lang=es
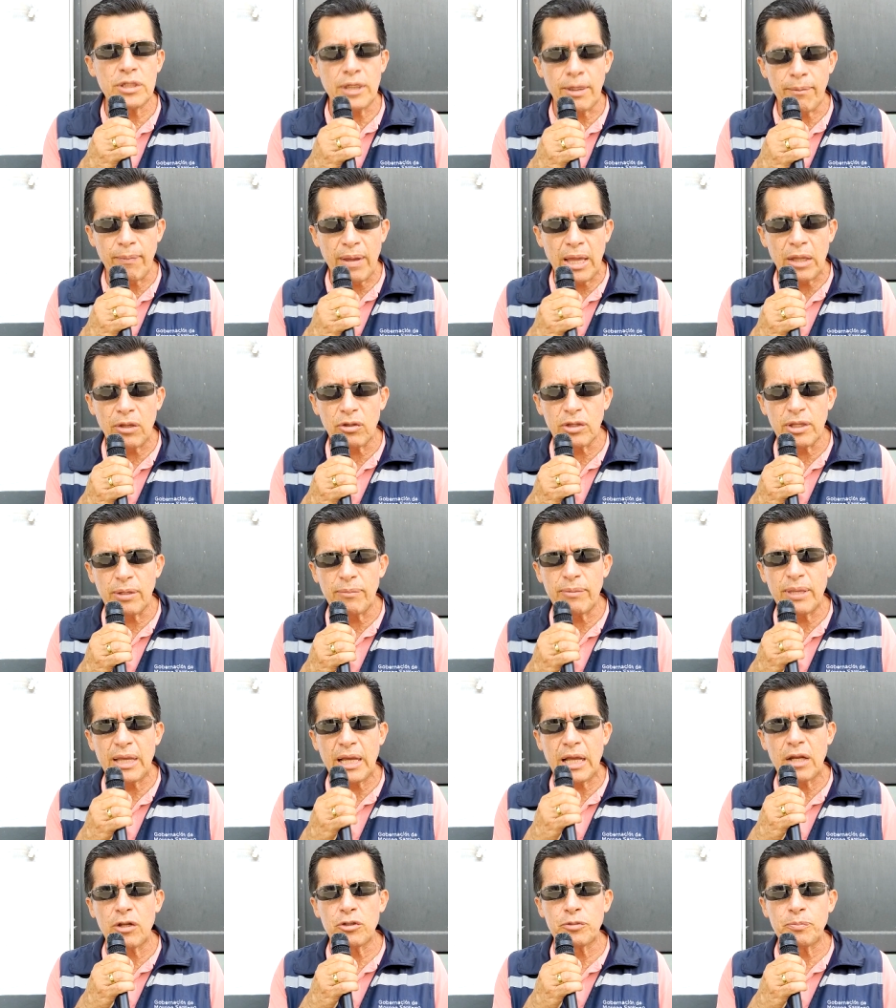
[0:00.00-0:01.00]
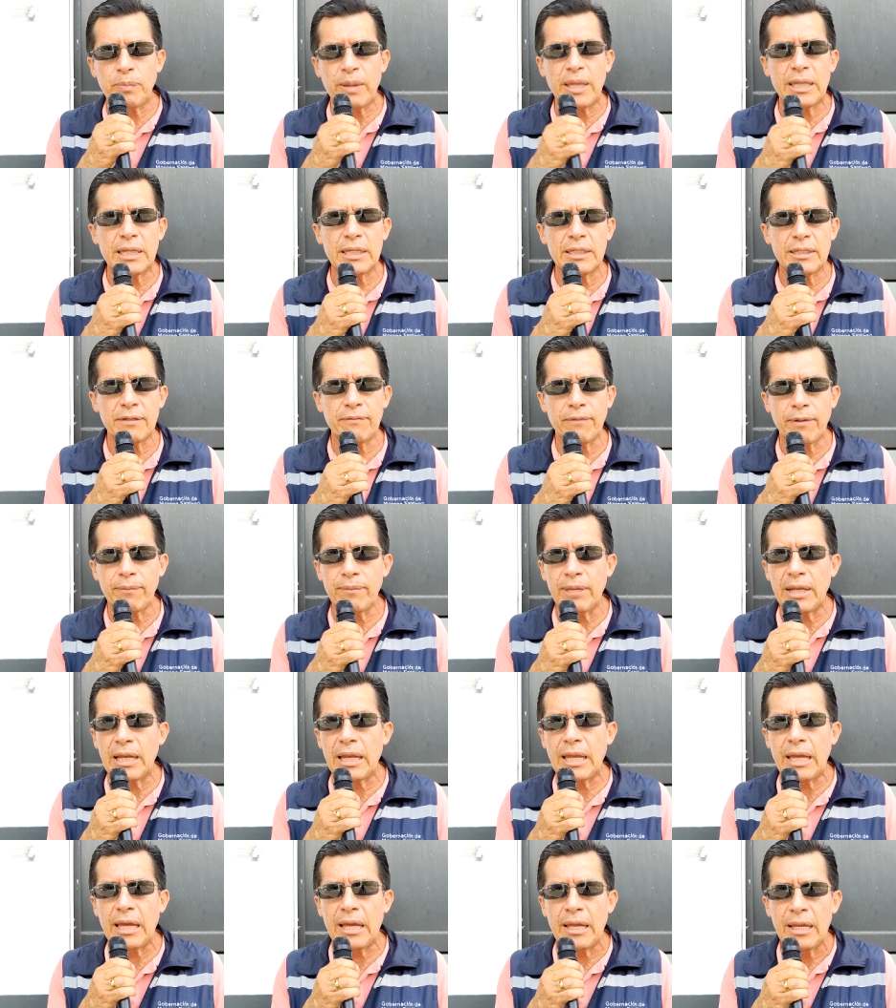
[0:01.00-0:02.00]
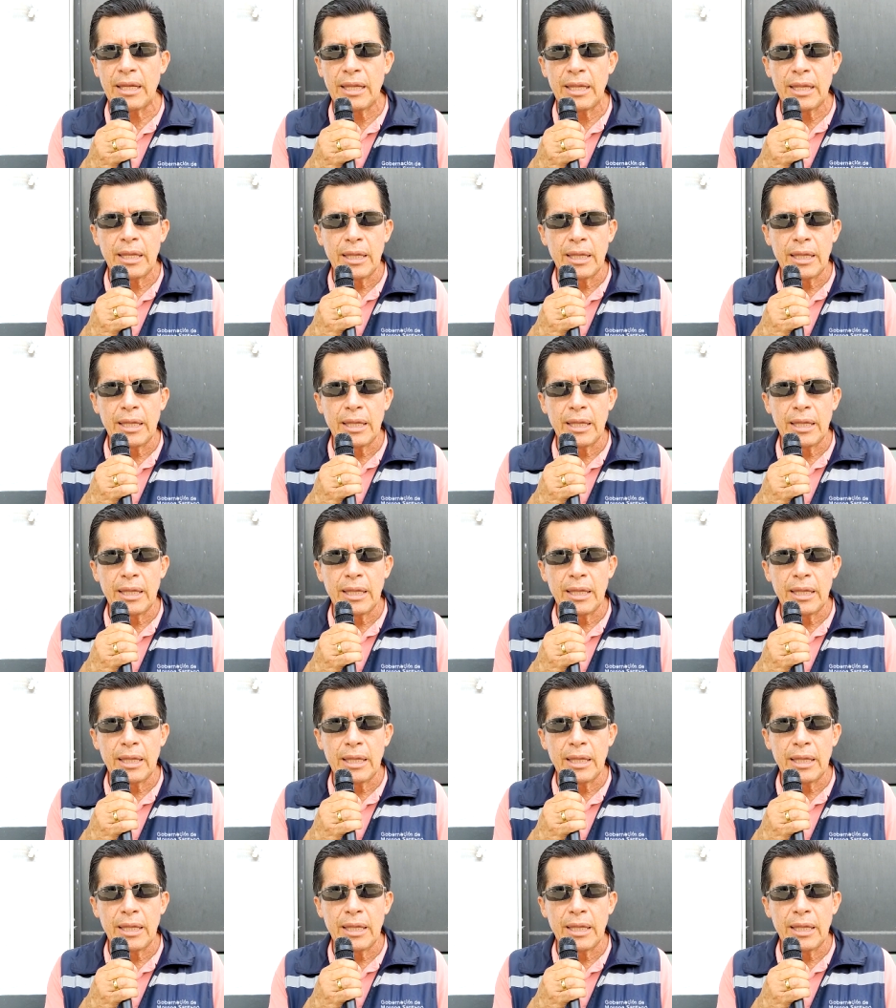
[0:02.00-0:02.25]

llamado también a los padres de familia